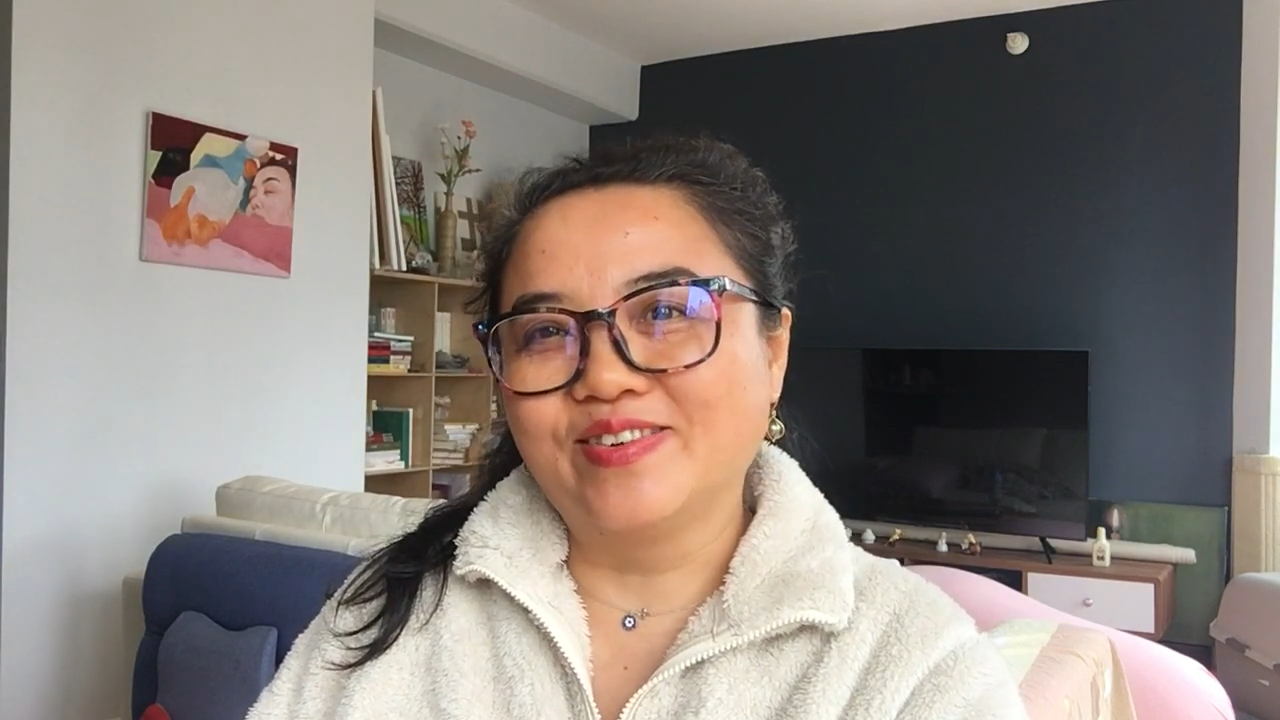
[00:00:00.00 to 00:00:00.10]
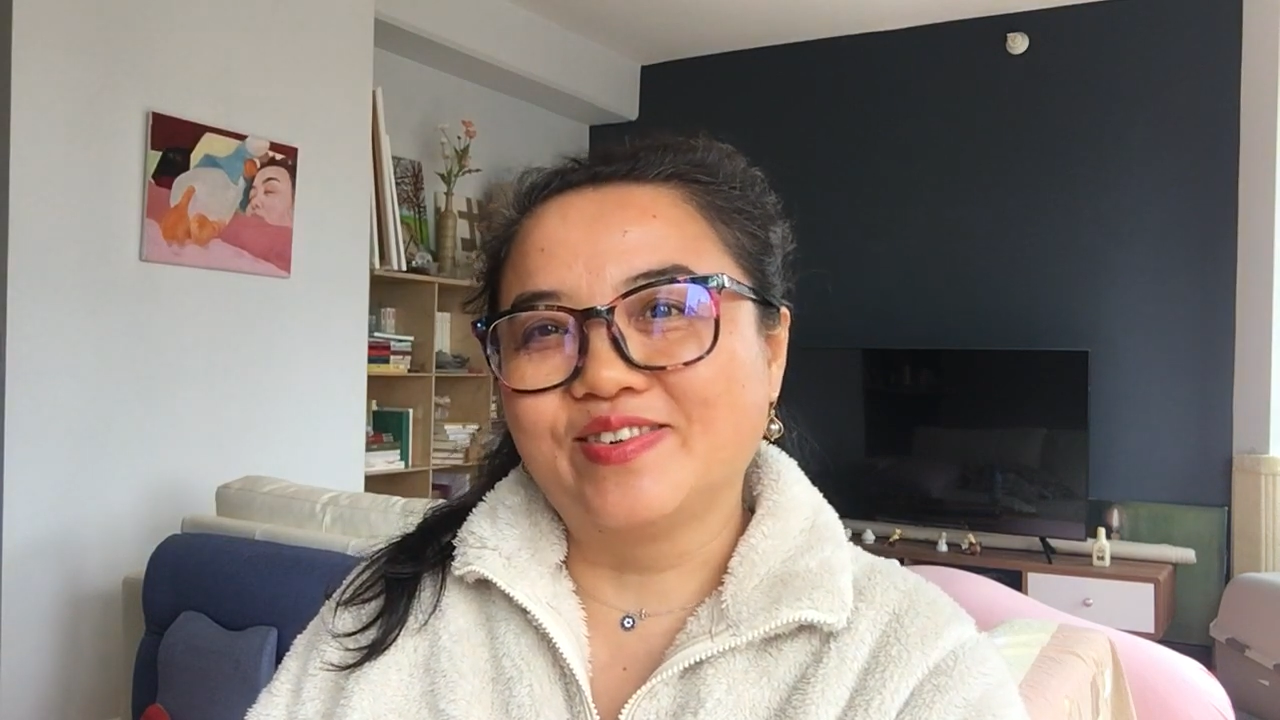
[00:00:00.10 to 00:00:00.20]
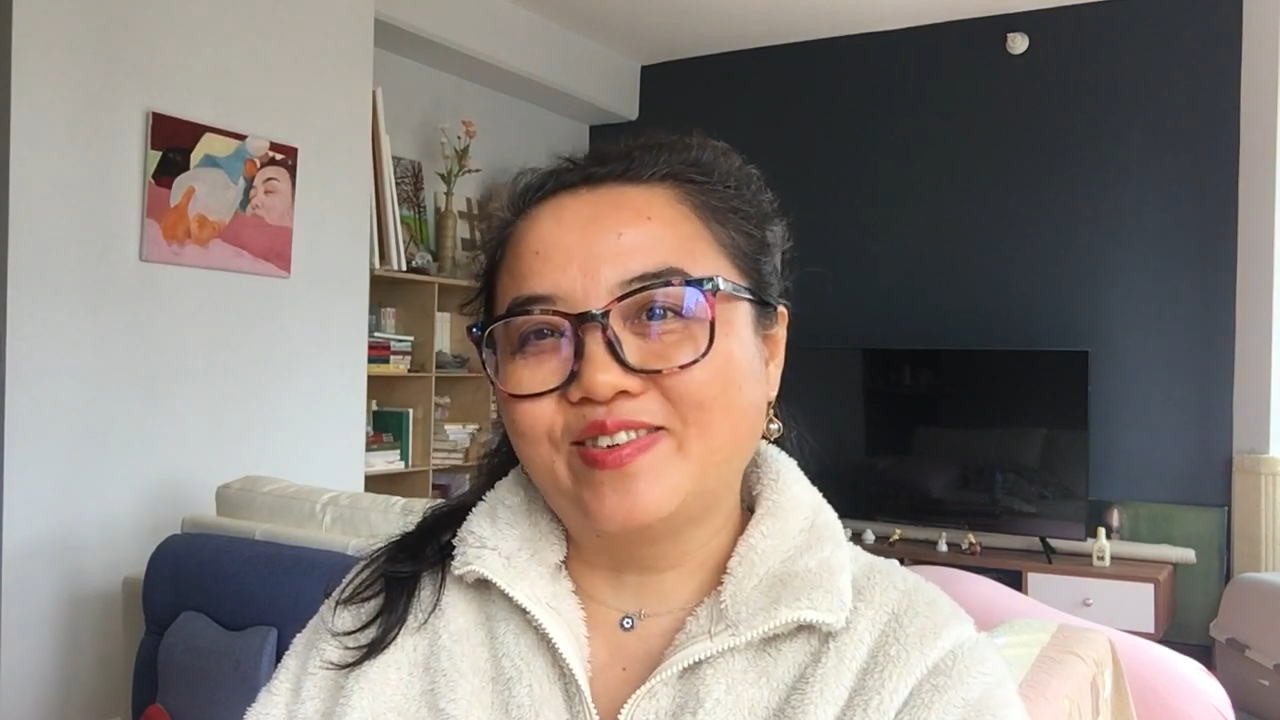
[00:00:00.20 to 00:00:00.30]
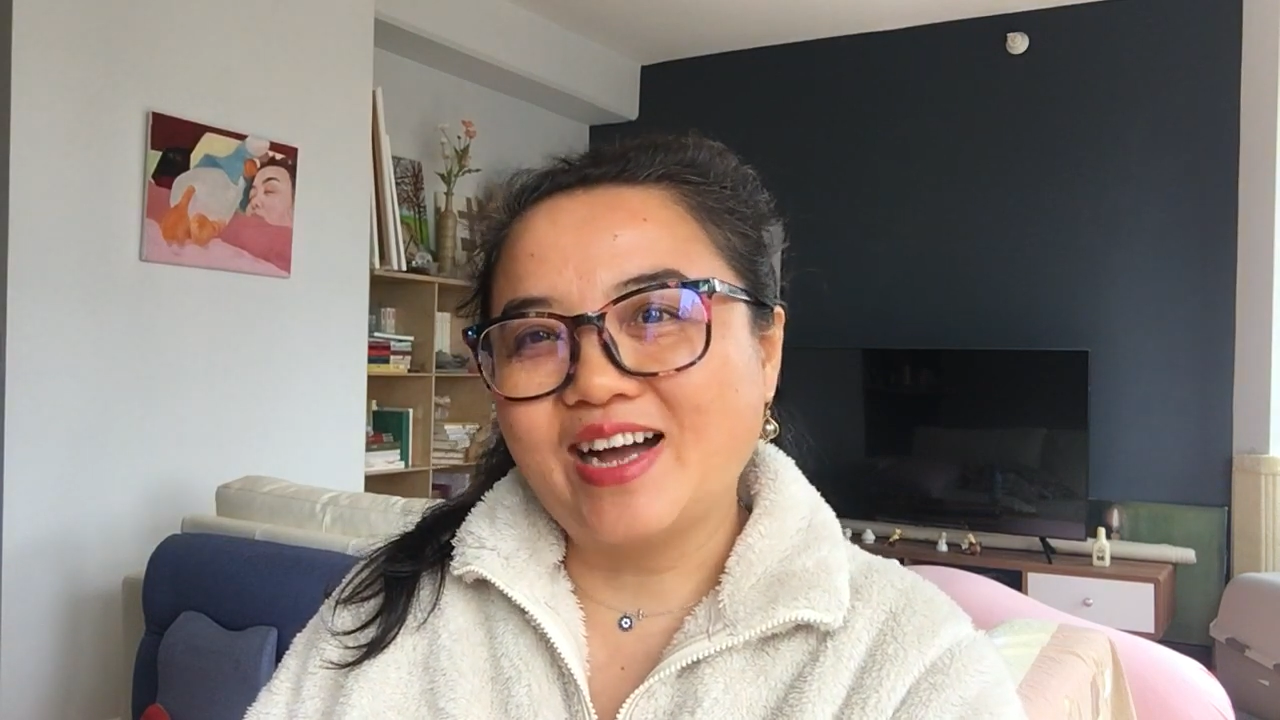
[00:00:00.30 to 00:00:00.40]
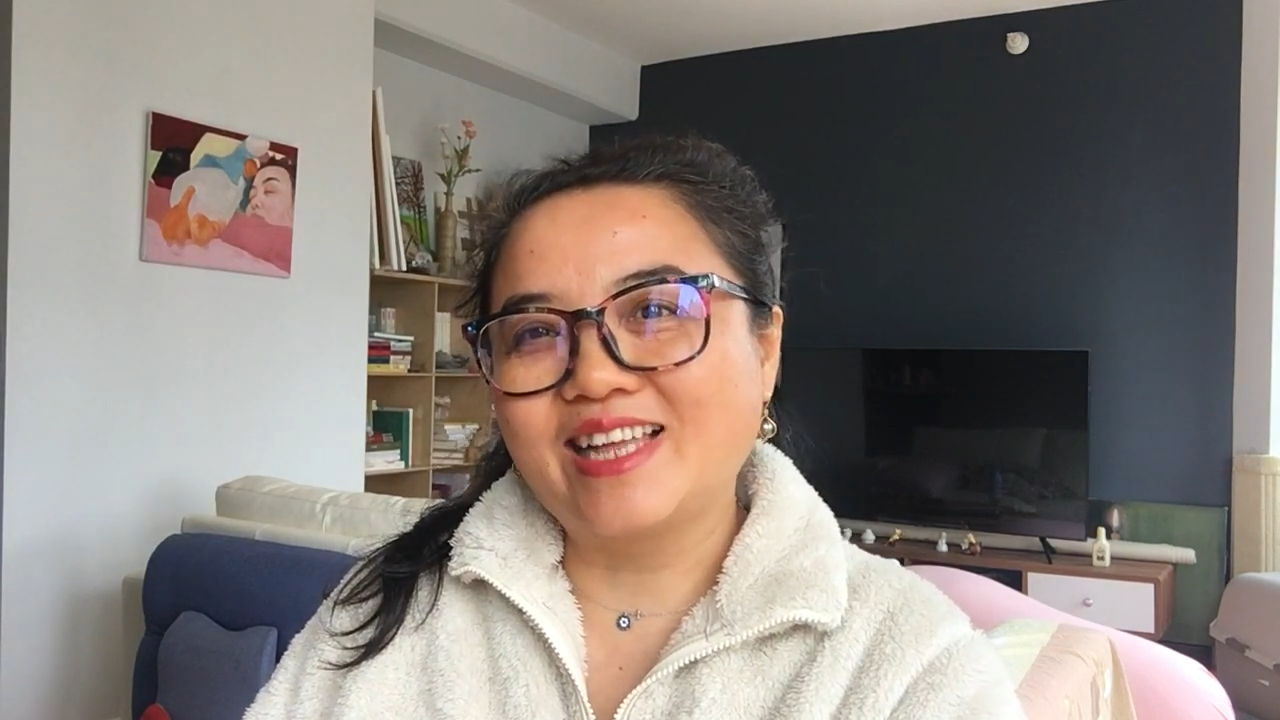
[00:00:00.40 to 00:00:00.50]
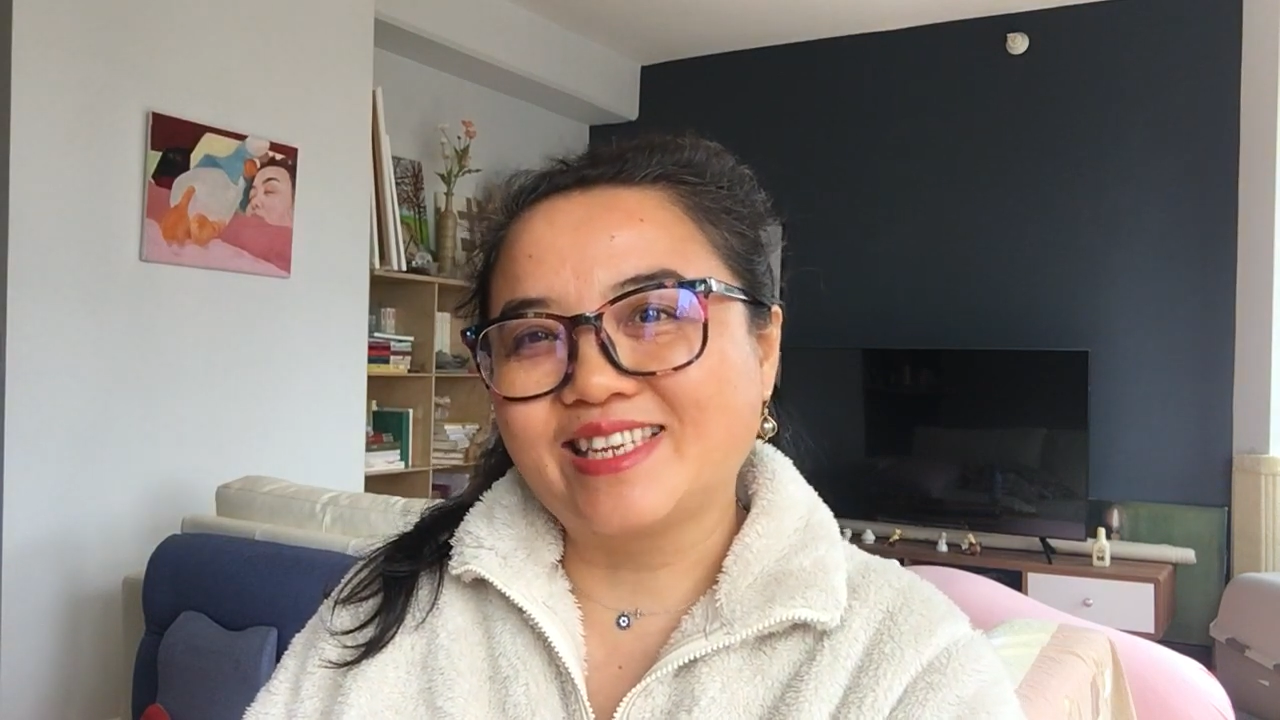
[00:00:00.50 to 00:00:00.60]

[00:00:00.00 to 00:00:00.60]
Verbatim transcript: 文化